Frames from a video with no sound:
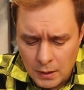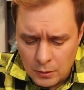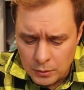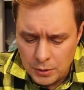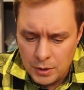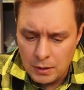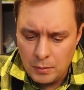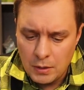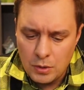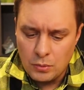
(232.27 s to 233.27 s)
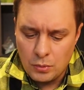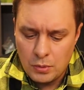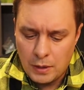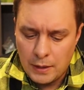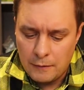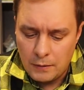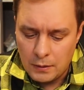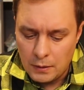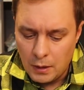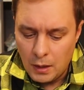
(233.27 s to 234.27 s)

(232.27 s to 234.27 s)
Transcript: какой толщины меня шнур устраивает.